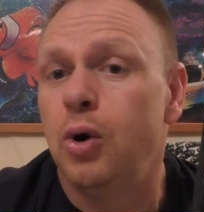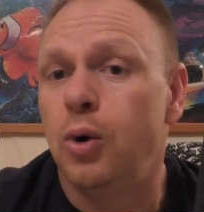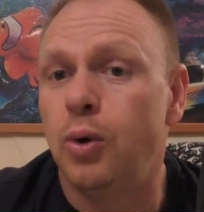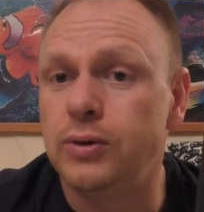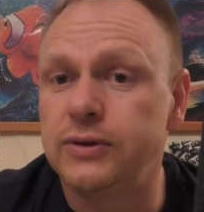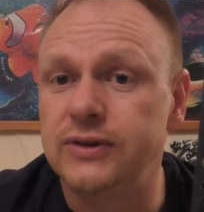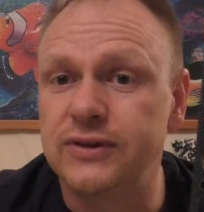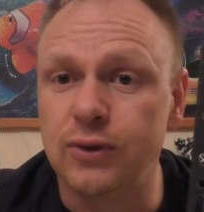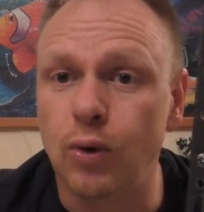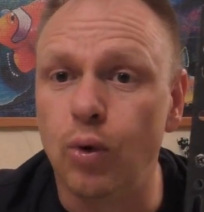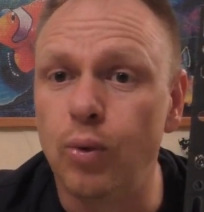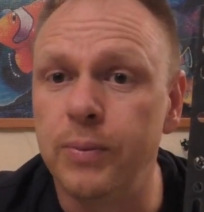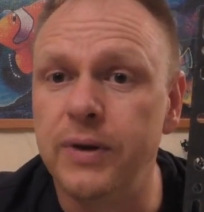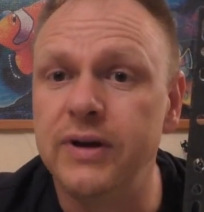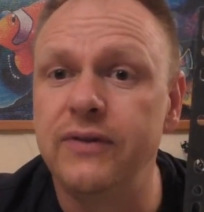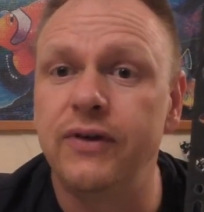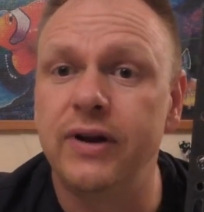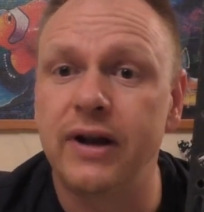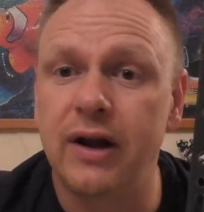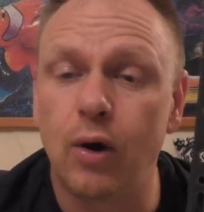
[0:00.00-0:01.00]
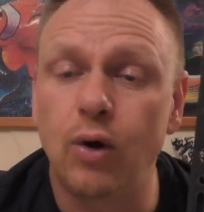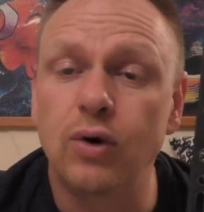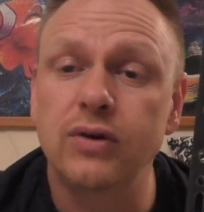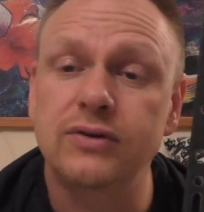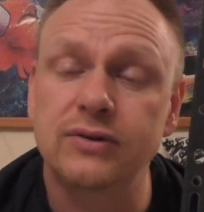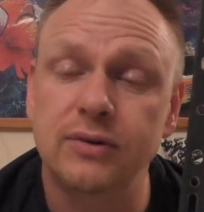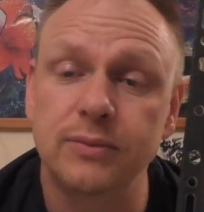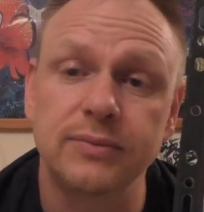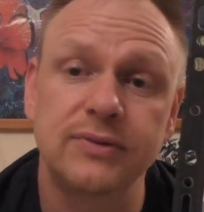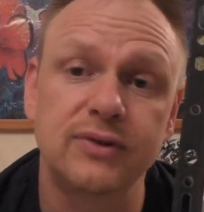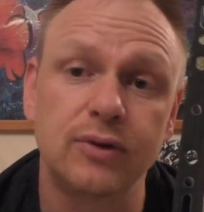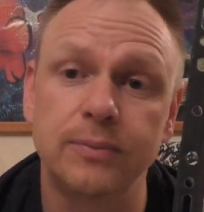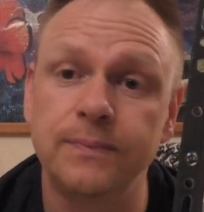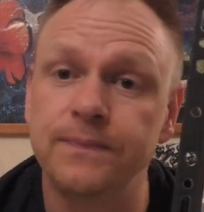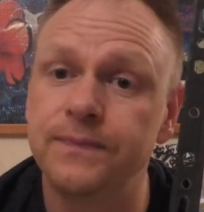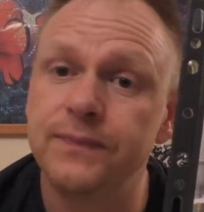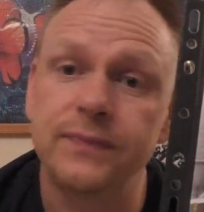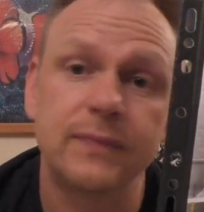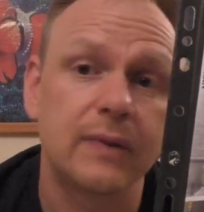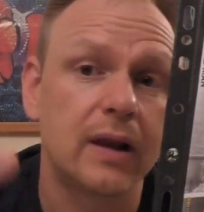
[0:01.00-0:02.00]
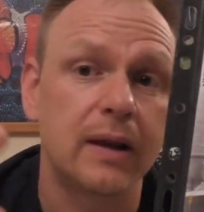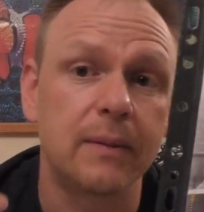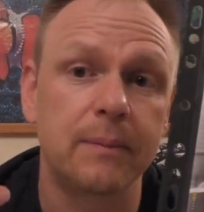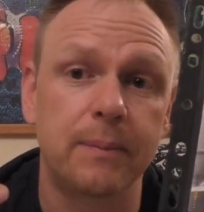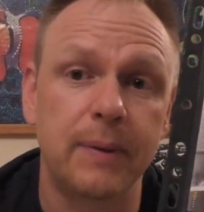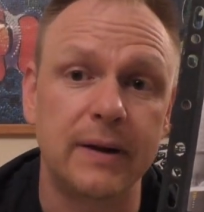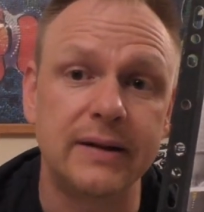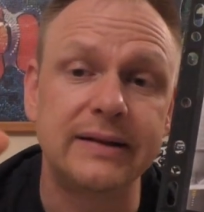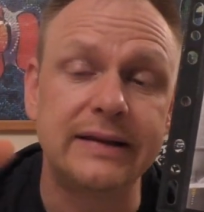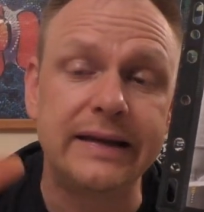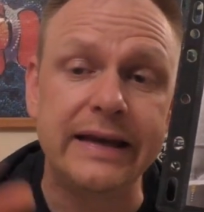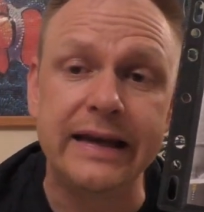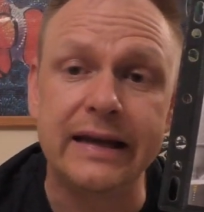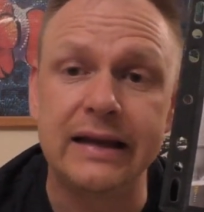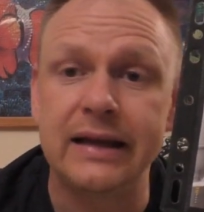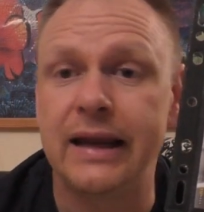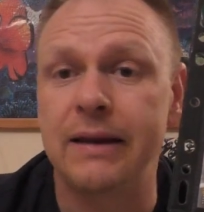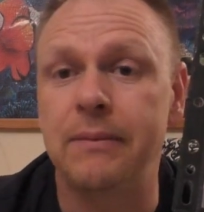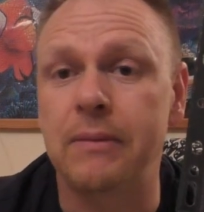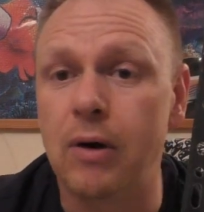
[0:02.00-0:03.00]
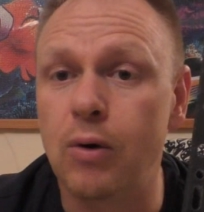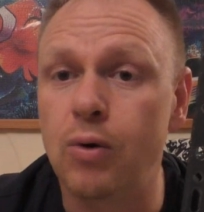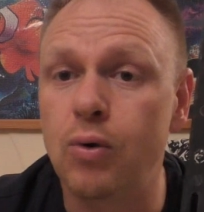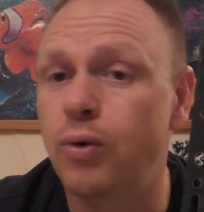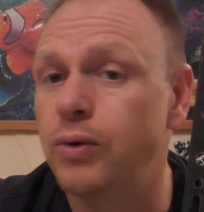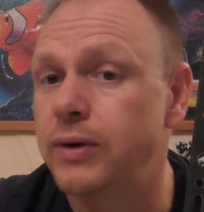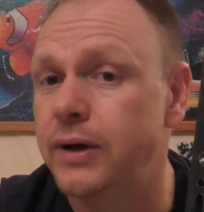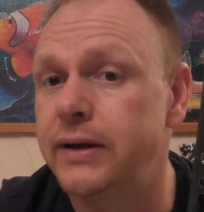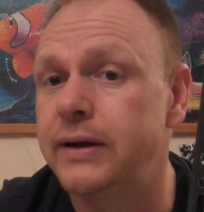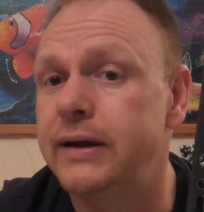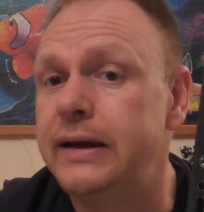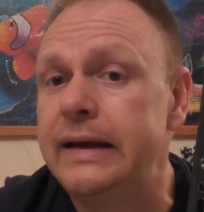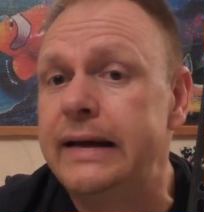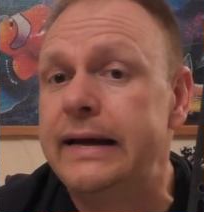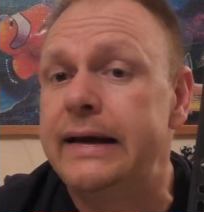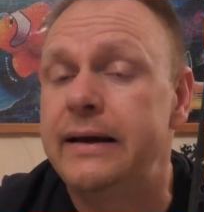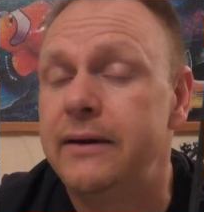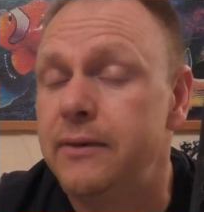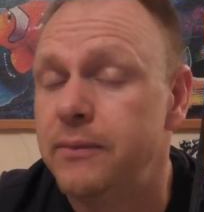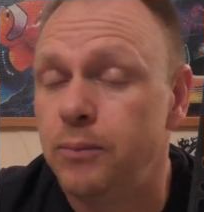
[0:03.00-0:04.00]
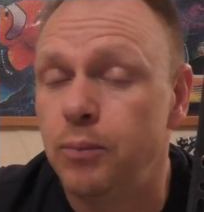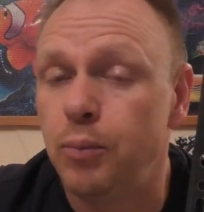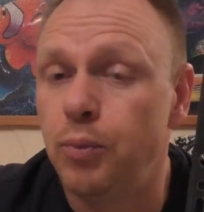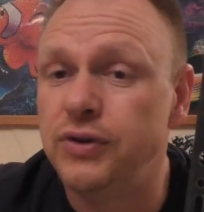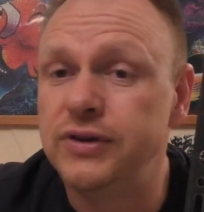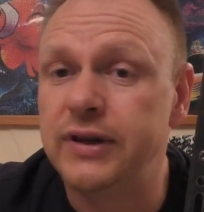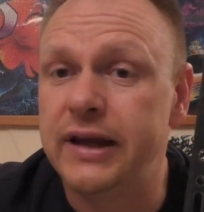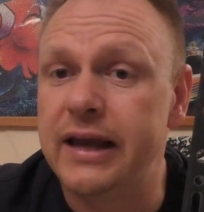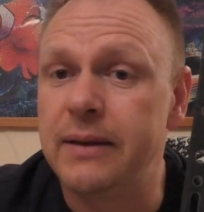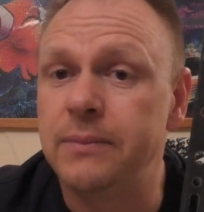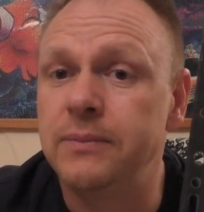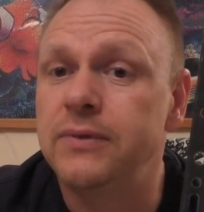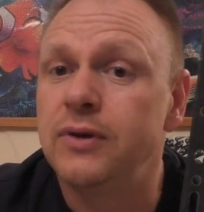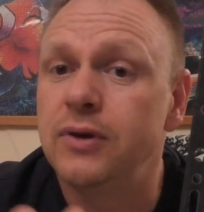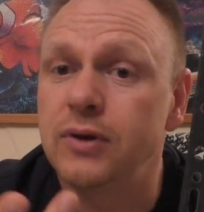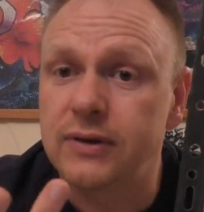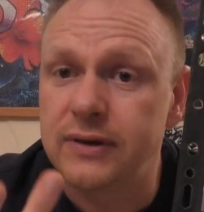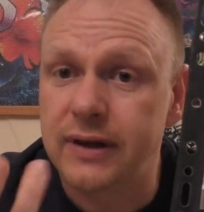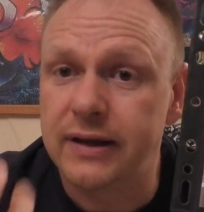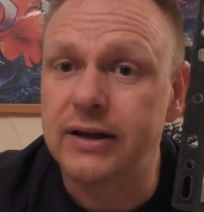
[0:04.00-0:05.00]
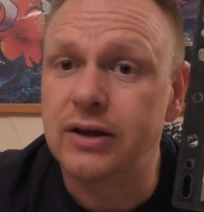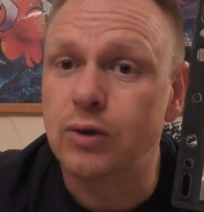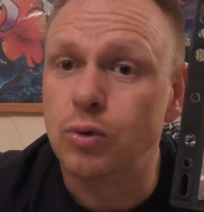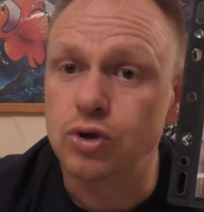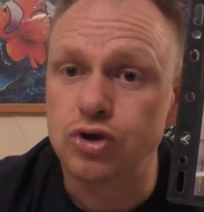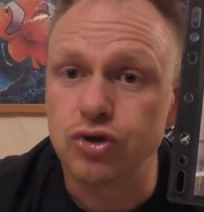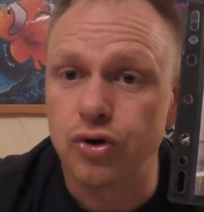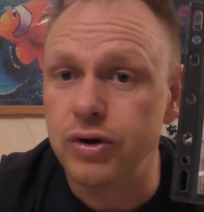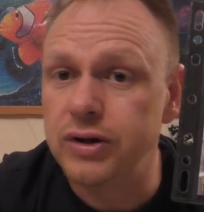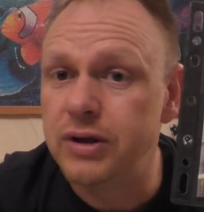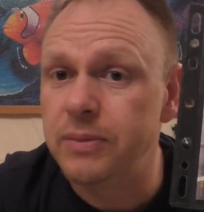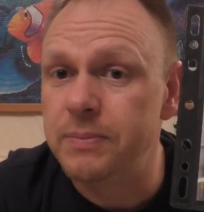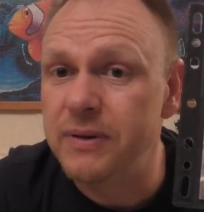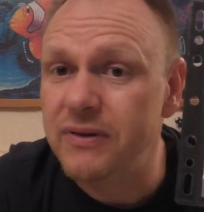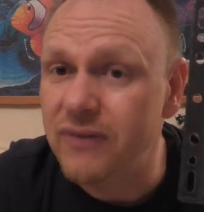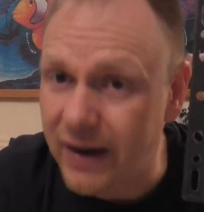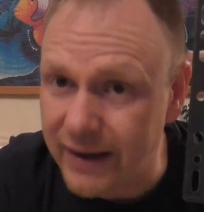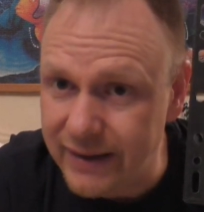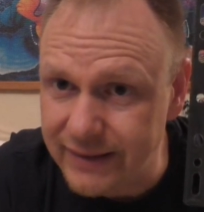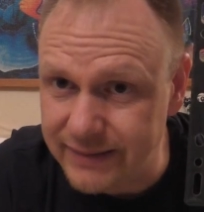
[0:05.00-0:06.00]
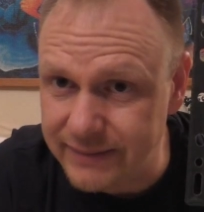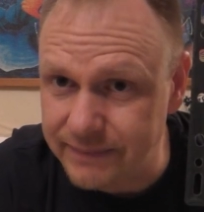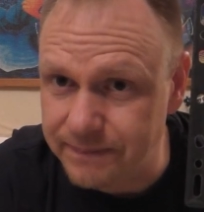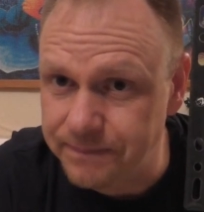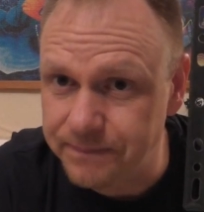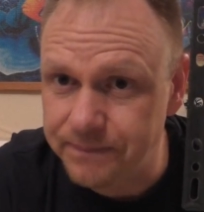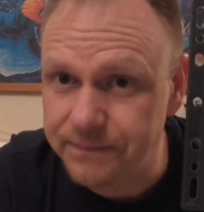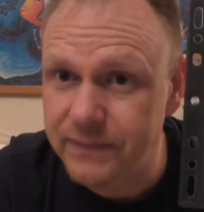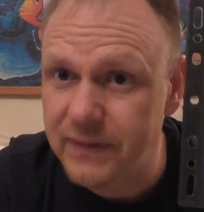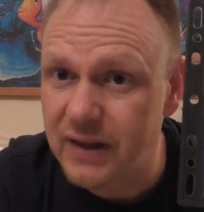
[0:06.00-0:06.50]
und somit wird er auch zum, zum Banditen eben auch und dann muss er eben seine Unschuld beweisen.